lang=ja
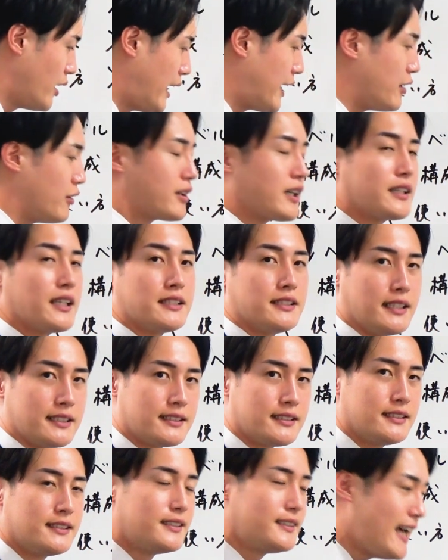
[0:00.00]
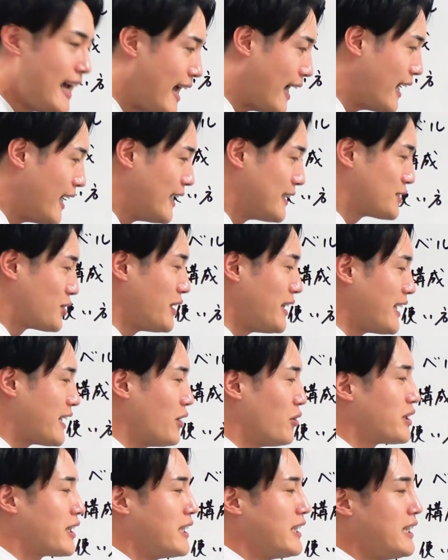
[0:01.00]
いう形です。で、それで
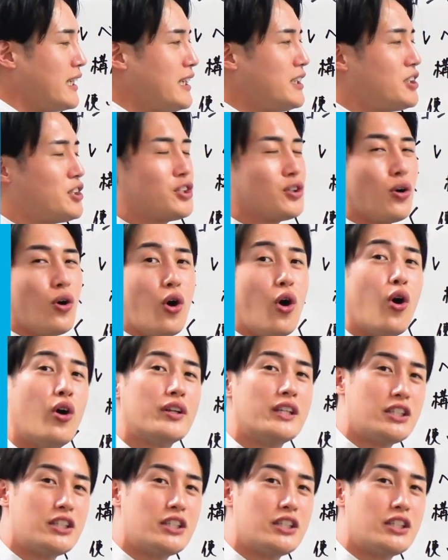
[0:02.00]
基本的に1章、